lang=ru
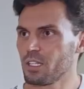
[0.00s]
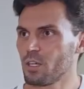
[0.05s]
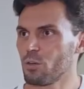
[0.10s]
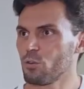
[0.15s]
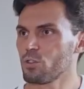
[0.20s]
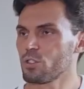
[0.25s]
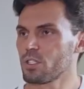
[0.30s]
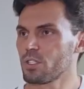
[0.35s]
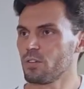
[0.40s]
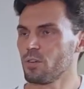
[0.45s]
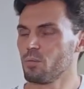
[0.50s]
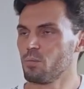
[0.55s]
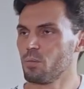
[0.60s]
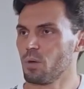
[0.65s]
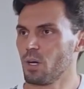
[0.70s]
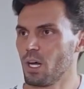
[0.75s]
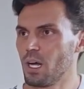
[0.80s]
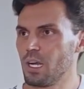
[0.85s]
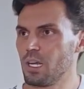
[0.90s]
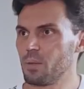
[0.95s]
на острове
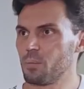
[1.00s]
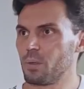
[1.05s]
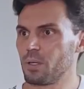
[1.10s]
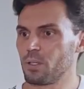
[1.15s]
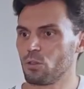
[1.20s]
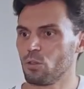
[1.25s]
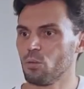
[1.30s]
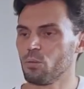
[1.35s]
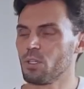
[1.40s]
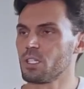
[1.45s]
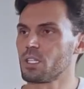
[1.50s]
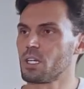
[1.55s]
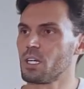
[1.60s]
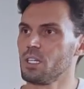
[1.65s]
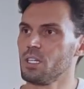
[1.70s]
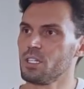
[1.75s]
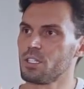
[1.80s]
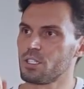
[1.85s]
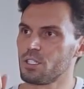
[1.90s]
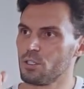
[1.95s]
Бали, потом у нас
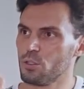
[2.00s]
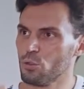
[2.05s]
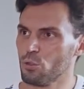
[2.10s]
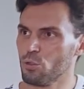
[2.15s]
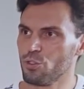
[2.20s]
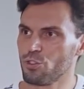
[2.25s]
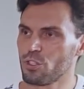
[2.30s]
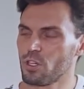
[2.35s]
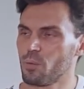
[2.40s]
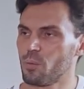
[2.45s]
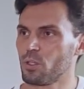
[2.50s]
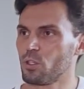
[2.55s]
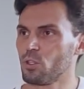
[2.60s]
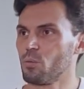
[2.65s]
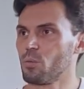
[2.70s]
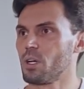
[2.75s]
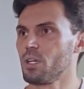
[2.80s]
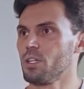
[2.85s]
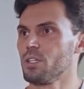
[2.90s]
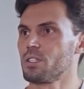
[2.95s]
родится дочка,
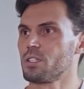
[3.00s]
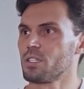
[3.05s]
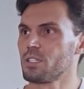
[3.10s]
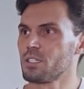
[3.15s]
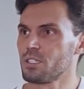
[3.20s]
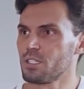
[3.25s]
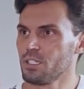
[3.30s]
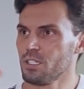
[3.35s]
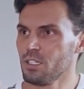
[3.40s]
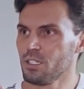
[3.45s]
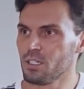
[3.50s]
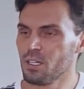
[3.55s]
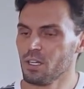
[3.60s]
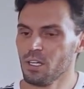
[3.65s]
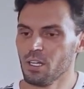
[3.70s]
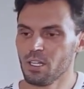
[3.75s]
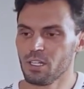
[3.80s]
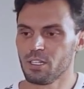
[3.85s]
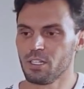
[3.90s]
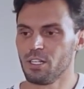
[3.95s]
потом родится сын,
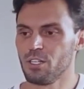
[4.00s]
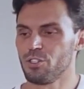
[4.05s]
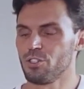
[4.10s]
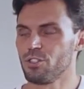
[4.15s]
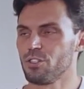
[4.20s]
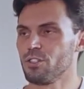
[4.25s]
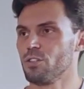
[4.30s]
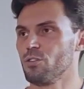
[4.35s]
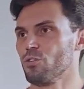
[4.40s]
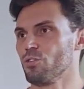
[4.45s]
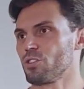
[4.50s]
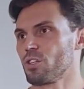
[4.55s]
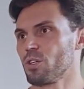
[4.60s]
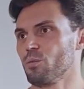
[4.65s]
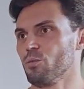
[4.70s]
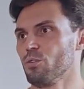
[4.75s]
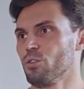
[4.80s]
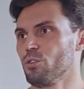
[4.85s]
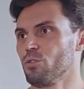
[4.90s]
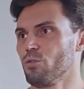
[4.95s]
значит, дочка
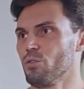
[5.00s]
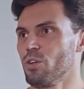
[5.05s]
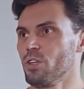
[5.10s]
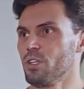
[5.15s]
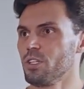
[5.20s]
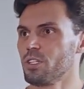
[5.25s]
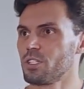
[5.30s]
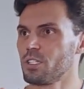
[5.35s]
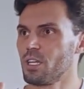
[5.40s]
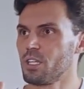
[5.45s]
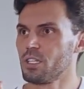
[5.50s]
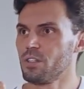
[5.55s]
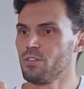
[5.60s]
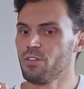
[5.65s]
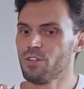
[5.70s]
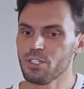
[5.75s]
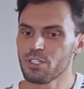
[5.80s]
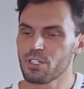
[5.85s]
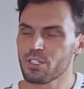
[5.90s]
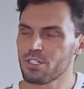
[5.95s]
будет у Ирины Санны
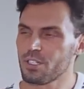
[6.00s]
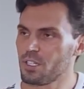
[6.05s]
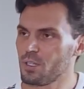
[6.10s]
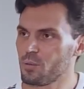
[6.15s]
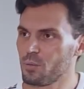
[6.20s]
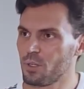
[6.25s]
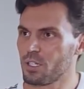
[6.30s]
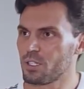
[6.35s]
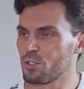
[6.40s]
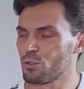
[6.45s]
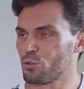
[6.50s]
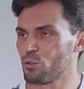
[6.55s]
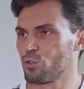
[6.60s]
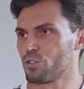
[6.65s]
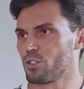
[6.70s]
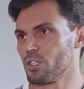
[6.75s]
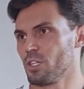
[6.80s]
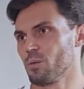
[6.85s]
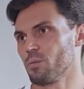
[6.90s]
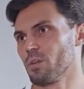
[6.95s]
Винер заниматься
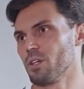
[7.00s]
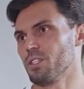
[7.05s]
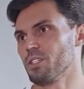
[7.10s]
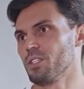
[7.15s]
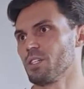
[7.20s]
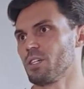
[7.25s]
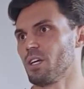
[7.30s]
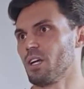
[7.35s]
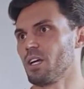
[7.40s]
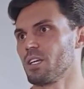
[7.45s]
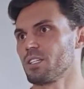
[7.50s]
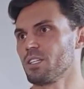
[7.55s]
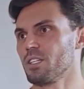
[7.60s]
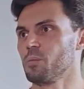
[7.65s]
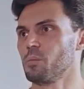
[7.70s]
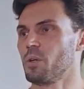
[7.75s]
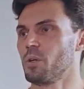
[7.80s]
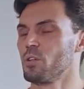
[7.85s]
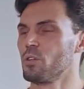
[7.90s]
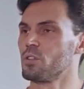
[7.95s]
художественной гимнастикой, а
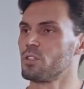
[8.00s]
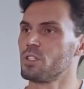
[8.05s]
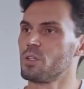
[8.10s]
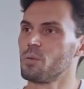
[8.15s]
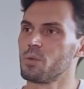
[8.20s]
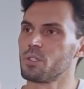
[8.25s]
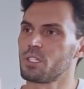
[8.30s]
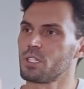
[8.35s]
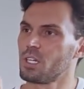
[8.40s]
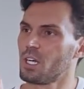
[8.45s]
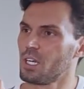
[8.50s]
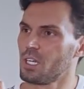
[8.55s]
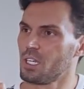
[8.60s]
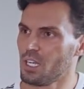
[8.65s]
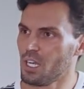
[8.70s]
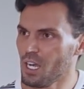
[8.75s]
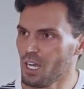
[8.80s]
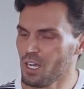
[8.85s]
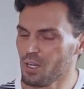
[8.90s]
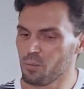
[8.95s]
сын пойдет заниматься
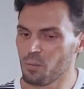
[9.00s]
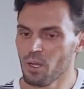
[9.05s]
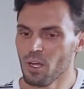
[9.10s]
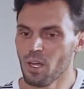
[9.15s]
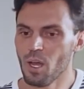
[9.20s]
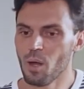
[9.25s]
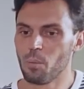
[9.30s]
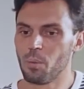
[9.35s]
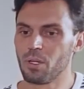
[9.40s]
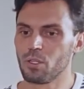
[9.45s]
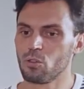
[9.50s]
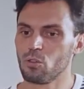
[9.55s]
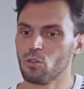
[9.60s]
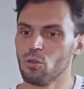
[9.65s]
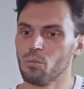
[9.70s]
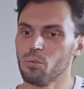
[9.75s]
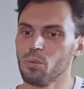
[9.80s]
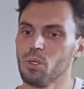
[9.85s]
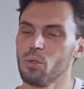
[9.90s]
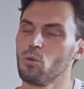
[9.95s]
хоккеем,
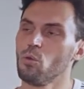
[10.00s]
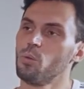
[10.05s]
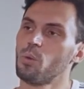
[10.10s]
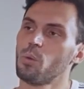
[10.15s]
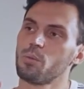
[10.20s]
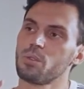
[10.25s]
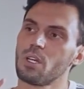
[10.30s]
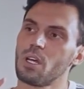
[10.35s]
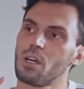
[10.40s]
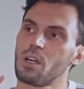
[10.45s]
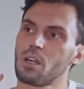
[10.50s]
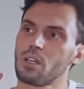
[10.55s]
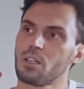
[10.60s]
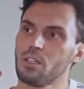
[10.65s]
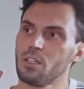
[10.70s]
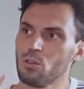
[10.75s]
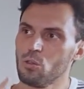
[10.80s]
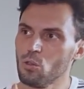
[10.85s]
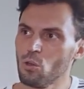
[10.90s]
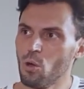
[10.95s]
потом мы купим
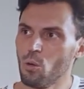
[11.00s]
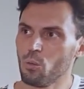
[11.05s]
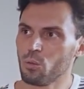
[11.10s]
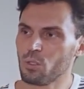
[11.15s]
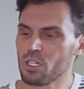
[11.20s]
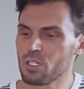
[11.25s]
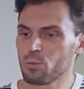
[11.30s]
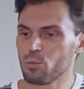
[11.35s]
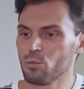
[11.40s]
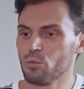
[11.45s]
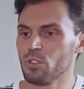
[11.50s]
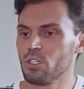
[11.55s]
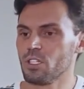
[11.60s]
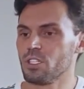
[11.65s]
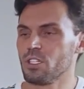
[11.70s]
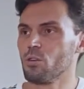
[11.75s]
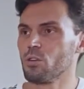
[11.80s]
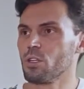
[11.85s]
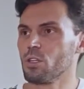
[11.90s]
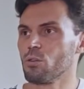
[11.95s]
загородный дом, у нас будет
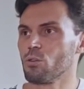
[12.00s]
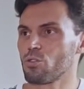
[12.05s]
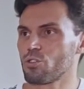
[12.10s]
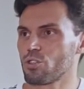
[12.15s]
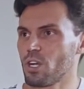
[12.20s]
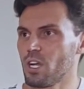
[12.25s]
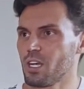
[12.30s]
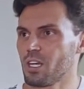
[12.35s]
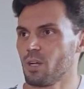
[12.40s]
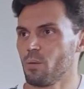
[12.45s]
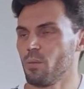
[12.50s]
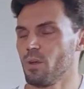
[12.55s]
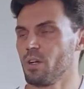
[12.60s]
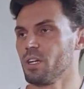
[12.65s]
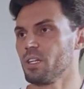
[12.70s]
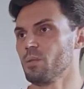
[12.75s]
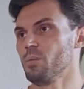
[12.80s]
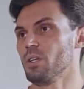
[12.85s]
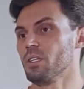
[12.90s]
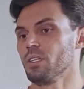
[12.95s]
зеленая лужайка,
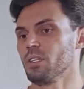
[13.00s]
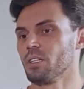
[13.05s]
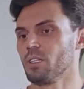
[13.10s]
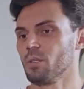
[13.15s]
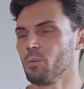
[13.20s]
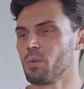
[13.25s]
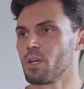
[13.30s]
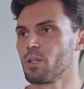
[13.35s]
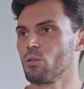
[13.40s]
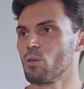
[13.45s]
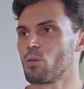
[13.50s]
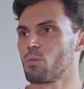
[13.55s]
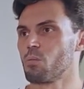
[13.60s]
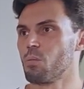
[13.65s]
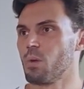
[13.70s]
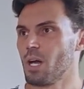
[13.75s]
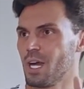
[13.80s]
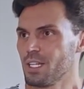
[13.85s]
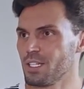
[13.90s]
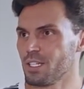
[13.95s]
бегать белый лабрадор
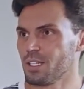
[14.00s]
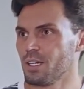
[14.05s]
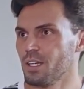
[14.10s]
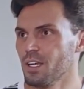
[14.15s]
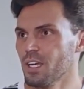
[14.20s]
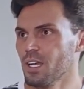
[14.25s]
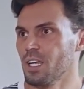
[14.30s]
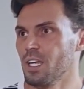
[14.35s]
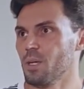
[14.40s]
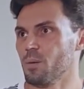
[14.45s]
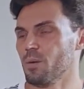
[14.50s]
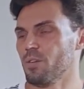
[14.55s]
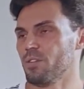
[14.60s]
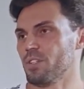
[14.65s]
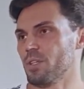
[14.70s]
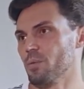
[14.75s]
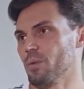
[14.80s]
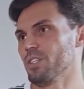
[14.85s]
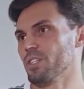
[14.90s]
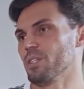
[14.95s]
Бади, и мы
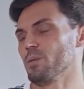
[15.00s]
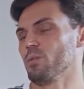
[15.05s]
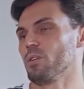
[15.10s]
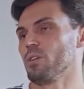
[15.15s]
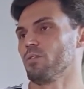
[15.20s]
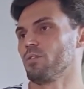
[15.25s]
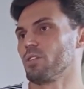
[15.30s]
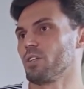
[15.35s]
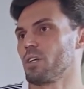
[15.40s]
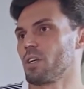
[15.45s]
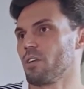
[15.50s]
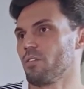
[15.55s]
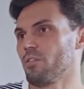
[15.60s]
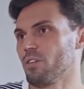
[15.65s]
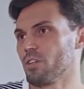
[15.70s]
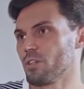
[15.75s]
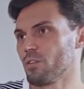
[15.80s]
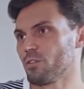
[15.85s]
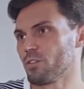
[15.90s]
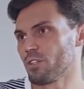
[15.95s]
все вместе будем
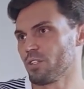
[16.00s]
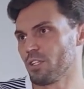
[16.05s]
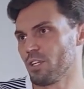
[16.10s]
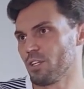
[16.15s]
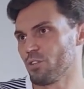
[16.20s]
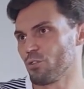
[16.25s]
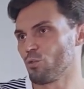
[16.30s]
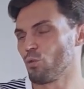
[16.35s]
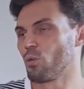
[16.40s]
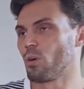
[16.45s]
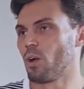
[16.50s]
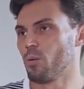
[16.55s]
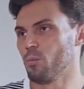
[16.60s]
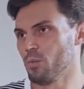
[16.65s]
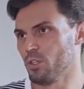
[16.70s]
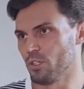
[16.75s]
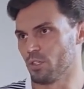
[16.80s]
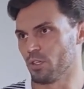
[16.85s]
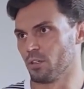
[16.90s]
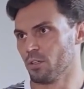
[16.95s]
фотографироваться, значит, у
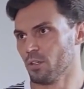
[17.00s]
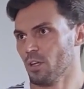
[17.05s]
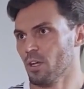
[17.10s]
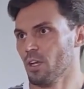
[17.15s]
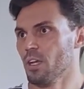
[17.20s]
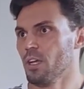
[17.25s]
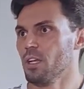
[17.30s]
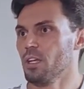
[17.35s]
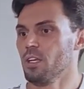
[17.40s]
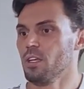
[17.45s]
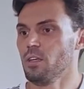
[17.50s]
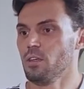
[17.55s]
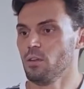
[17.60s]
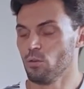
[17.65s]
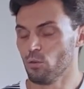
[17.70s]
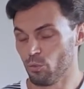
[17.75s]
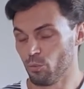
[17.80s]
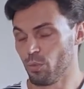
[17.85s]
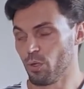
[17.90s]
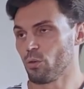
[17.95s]
камина.
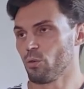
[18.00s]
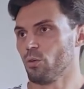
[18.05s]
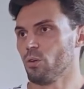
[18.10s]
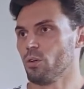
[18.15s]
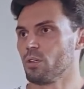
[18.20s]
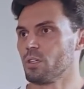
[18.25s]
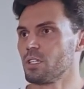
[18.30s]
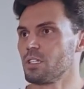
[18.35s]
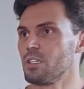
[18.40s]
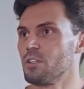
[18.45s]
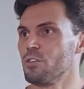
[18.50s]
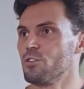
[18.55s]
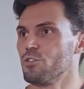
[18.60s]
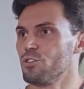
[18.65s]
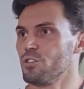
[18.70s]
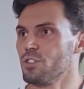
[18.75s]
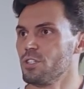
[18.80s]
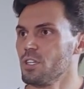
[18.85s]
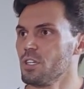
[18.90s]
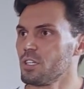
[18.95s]
Он приходит на
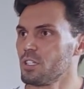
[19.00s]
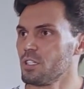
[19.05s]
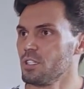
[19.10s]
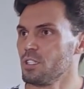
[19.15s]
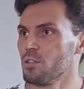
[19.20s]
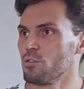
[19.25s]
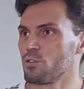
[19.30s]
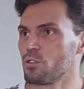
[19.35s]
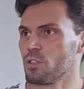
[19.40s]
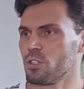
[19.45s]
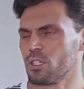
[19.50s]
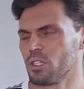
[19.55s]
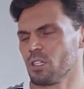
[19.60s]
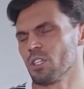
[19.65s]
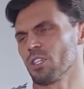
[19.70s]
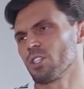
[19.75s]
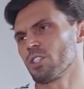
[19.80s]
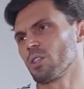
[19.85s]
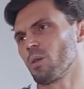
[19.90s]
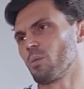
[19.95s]
следующий день к этой девушке, говорит,
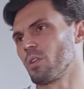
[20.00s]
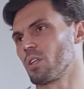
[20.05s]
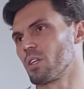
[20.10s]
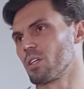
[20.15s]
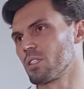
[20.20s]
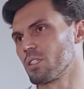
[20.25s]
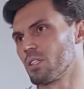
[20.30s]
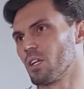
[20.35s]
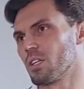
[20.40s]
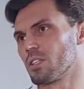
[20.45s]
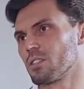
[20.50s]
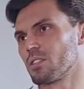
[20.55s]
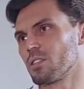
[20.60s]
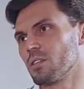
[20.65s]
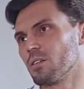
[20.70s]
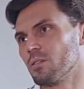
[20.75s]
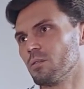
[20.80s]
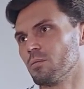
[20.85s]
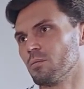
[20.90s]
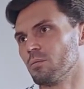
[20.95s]
знаешь, нам надо расстаться.
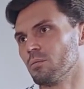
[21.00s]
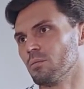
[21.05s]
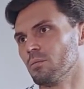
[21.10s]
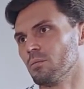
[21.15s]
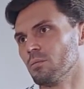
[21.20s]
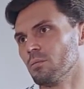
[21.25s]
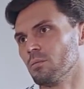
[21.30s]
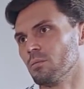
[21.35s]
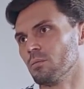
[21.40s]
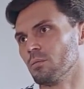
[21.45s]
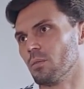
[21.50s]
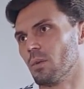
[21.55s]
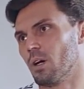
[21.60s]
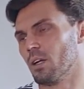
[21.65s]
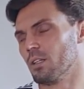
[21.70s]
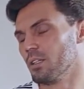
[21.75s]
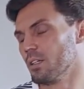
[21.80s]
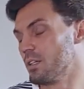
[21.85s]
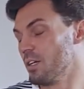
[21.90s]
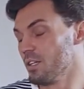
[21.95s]

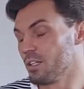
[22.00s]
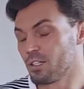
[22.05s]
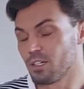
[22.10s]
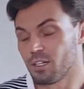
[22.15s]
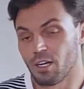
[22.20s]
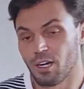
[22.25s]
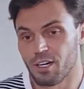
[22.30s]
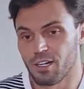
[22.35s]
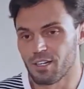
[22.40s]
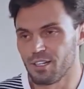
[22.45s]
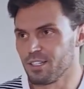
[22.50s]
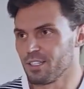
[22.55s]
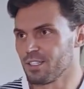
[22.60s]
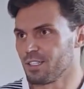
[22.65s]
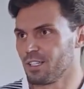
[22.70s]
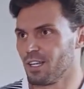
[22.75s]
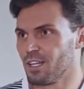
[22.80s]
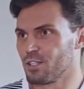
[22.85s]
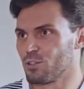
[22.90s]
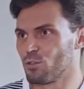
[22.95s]
Она говорит, как
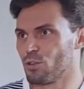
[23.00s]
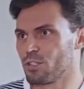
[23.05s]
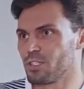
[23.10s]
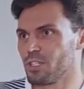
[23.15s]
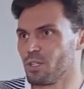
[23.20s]
расстаться? У нас